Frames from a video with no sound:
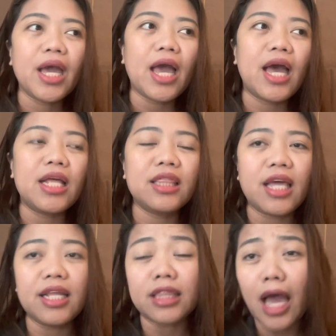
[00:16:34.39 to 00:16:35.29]
And
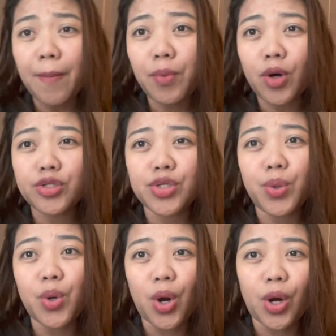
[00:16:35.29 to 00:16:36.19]
then, tapos,
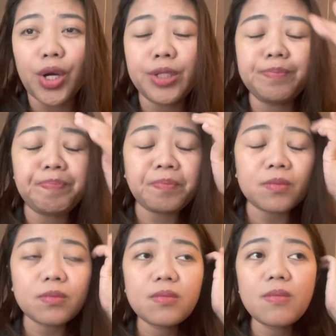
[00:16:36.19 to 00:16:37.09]
yung guard.
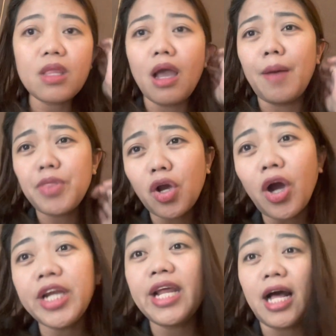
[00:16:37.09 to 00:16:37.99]
Um, the
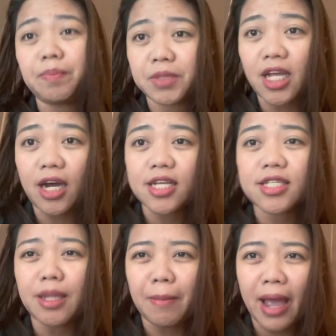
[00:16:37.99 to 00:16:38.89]
guard helped us
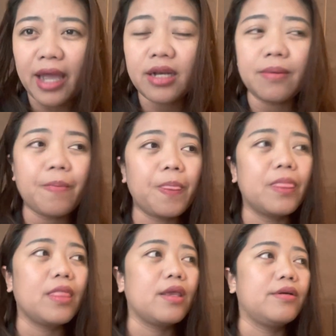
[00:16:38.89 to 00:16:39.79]
naman.
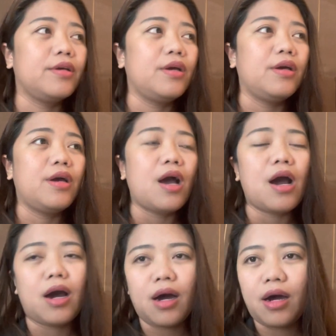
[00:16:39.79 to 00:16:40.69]

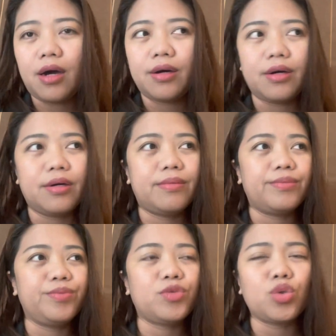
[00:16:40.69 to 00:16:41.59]

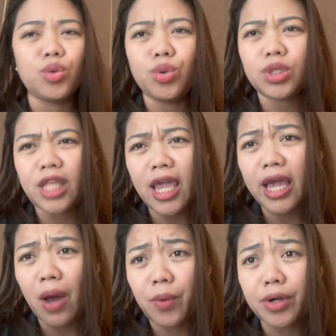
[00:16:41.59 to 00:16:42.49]
Um, to take
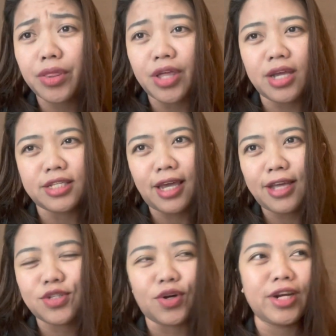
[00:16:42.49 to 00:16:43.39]
our things.
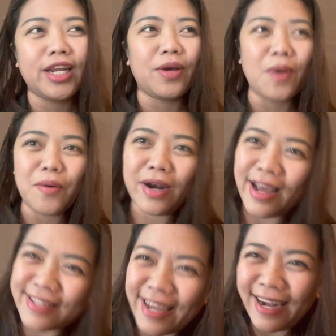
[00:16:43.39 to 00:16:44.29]
Ayan, sorry, nagwawala
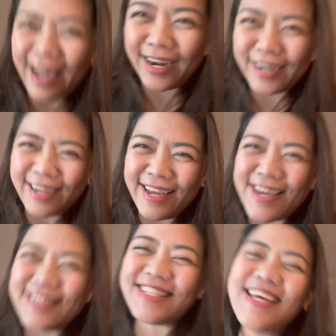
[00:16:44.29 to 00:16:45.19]
si Larry,
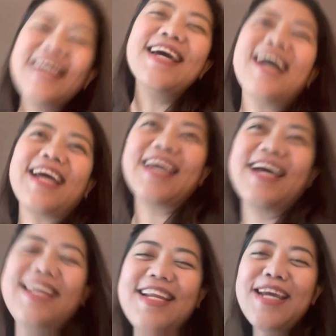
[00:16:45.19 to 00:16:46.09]
guys.
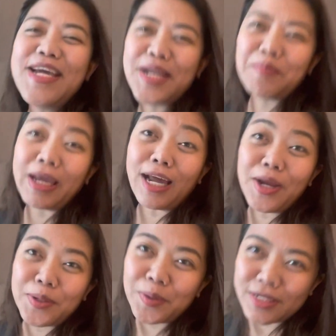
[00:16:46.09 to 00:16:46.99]
Ayan, may
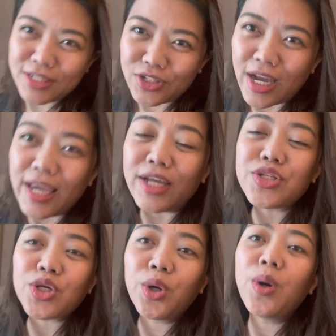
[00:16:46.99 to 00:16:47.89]
kalaro kasi siya. Ayan,
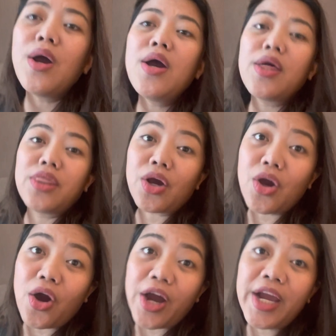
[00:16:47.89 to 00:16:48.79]
so, the
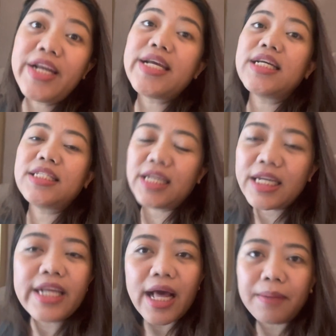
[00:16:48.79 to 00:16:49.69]
guard
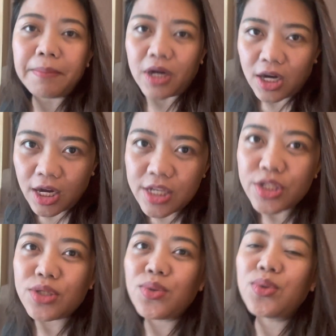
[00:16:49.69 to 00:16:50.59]
did help us
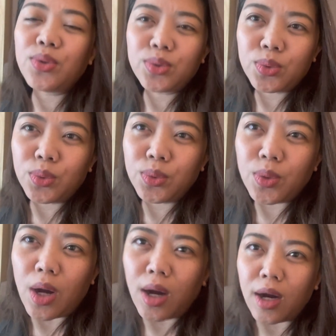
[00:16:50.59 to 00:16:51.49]
to, to
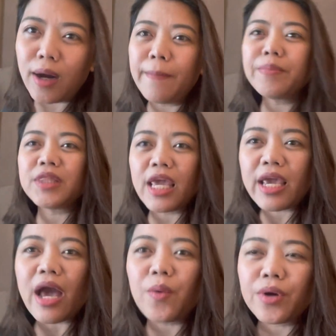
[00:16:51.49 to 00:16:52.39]
um, take
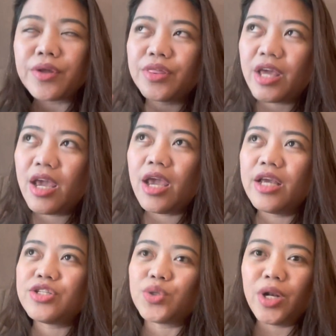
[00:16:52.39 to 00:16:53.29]
our
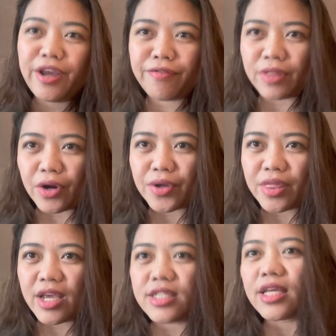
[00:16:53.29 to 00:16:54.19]
things, to lift our
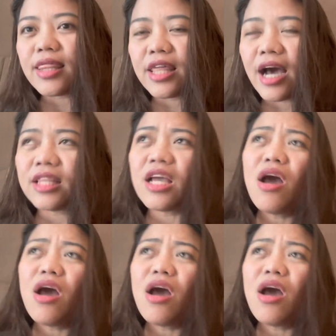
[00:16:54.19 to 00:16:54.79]
things and that.